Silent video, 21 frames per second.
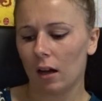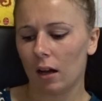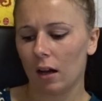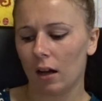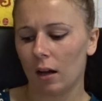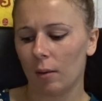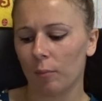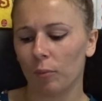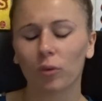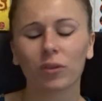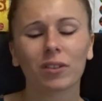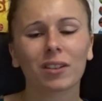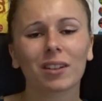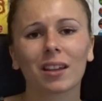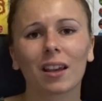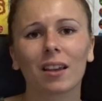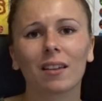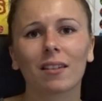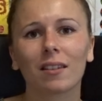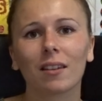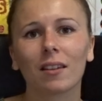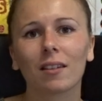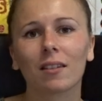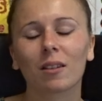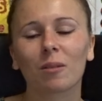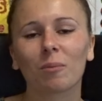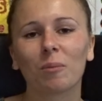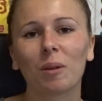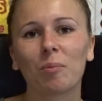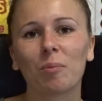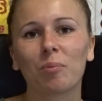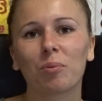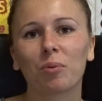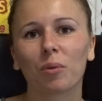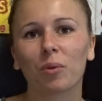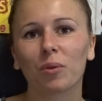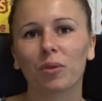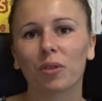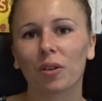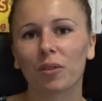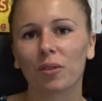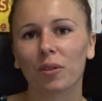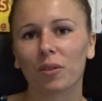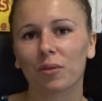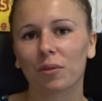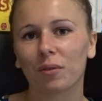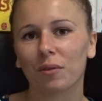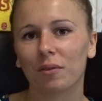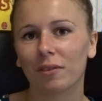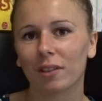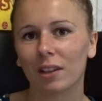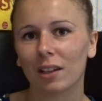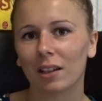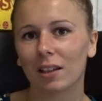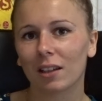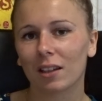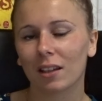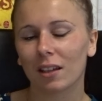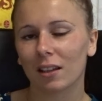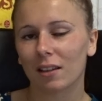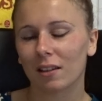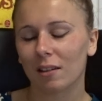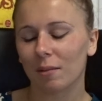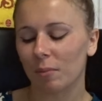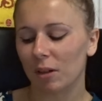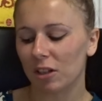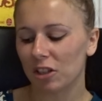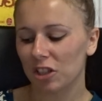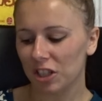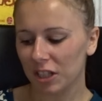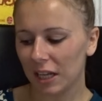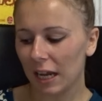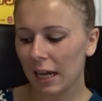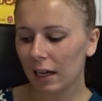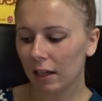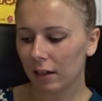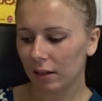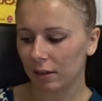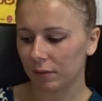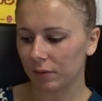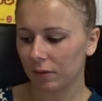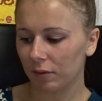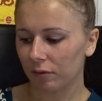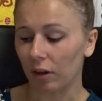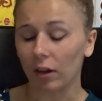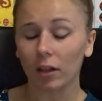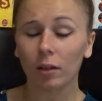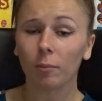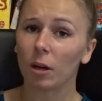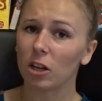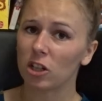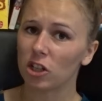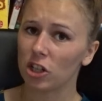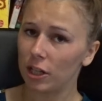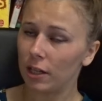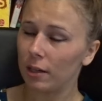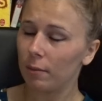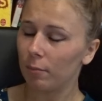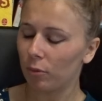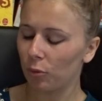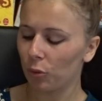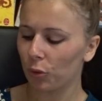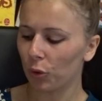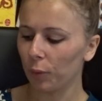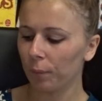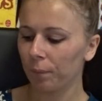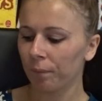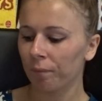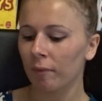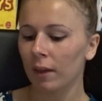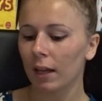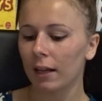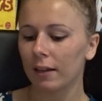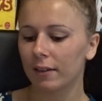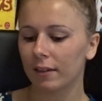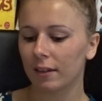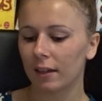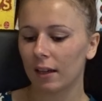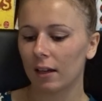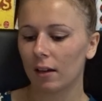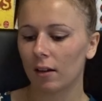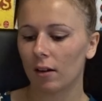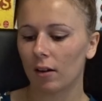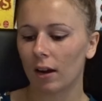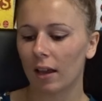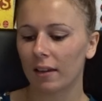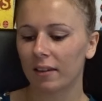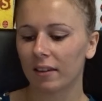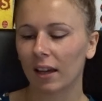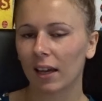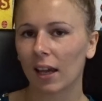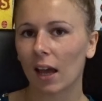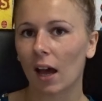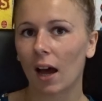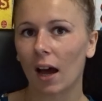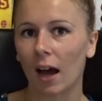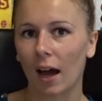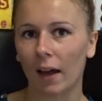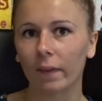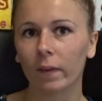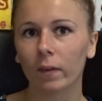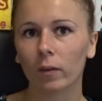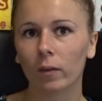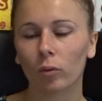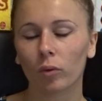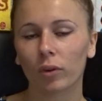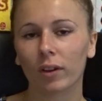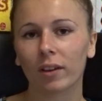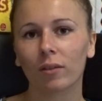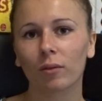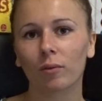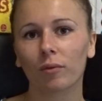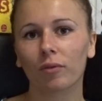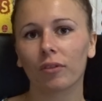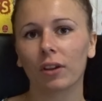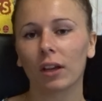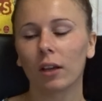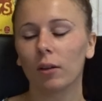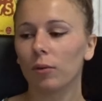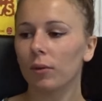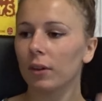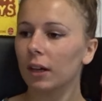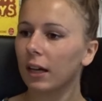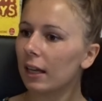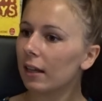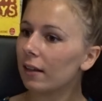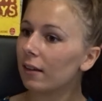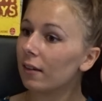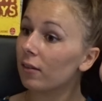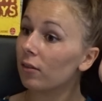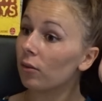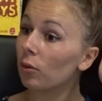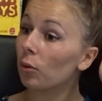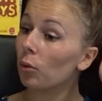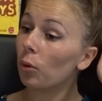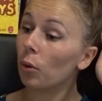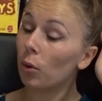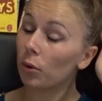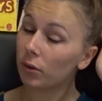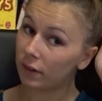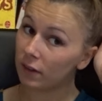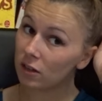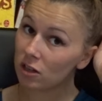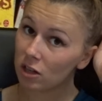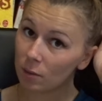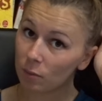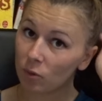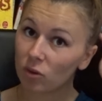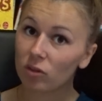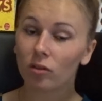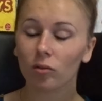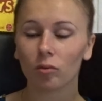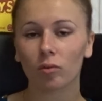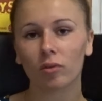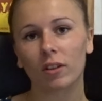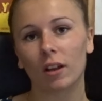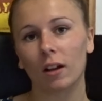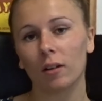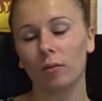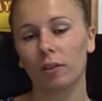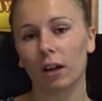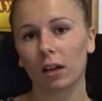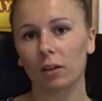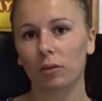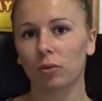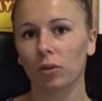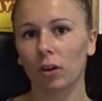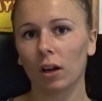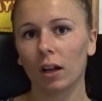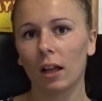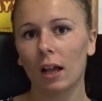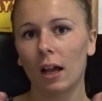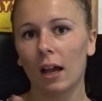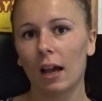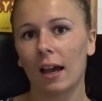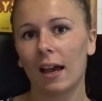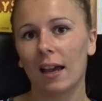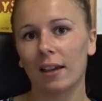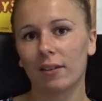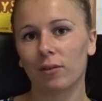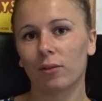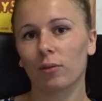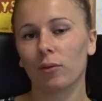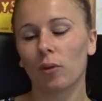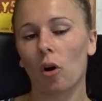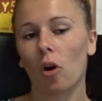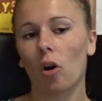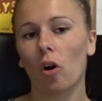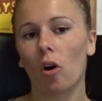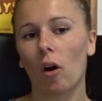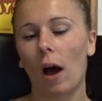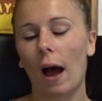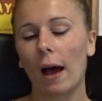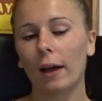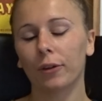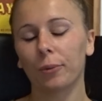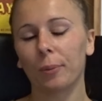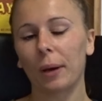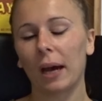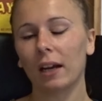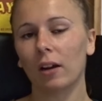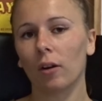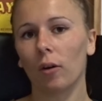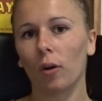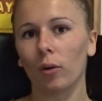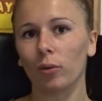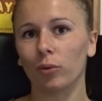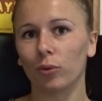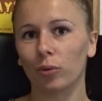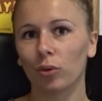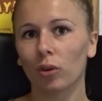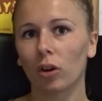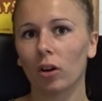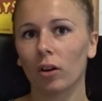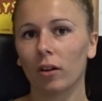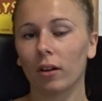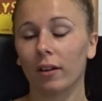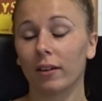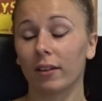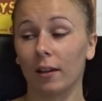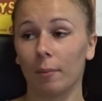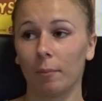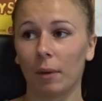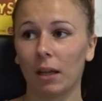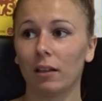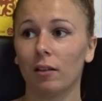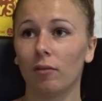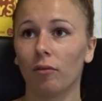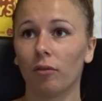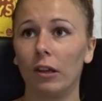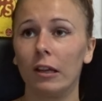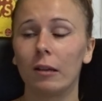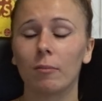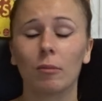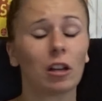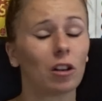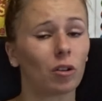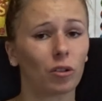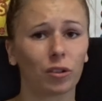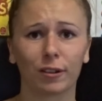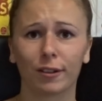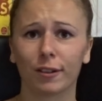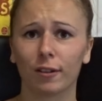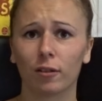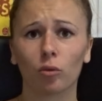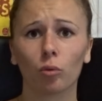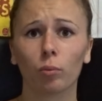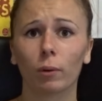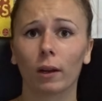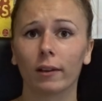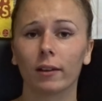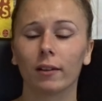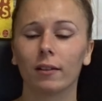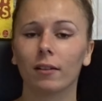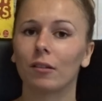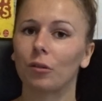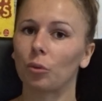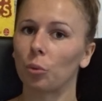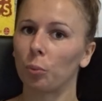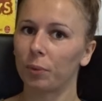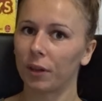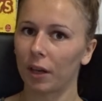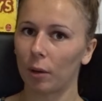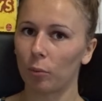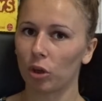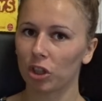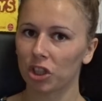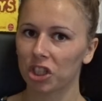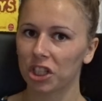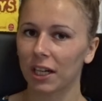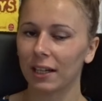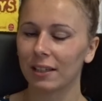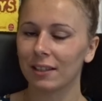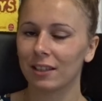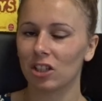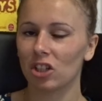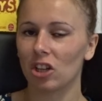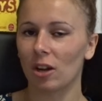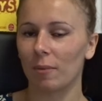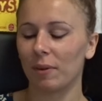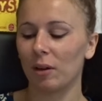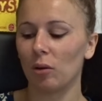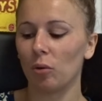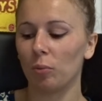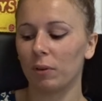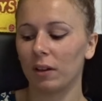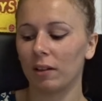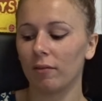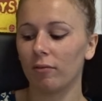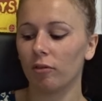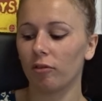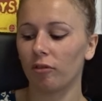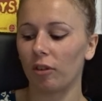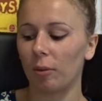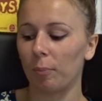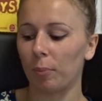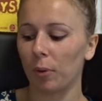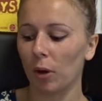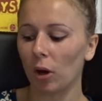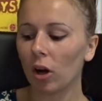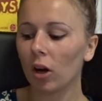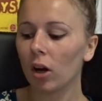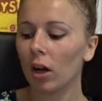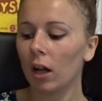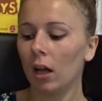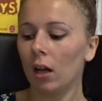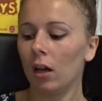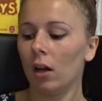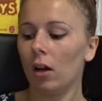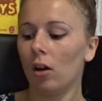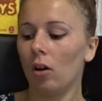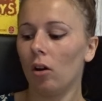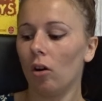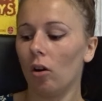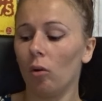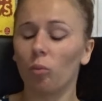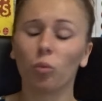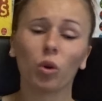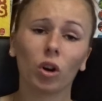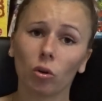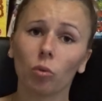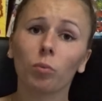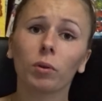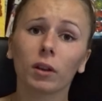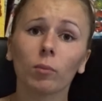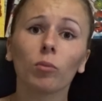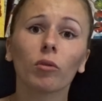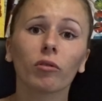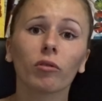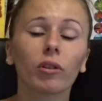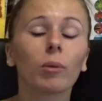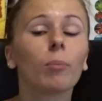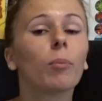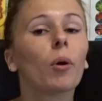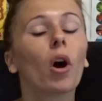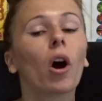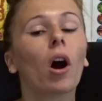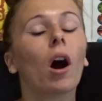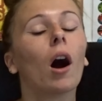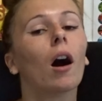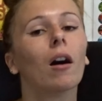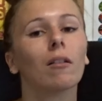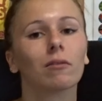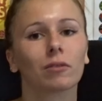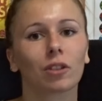un monde qui existe, mais pour autant dans une ville qui est imaginaire, enfin imaginée plutôt c'est euh, la saga Anne. Donc ils ont fait une réédition aussi chez Monsieur Toussaint l'ouverture. Elles sont en hardback, en dur, c'est magnifique mais il en existe tout plein d'éditions bien moins chères si jamais le prix vous fait peur. Euh, moi le prix me fait peur, hein.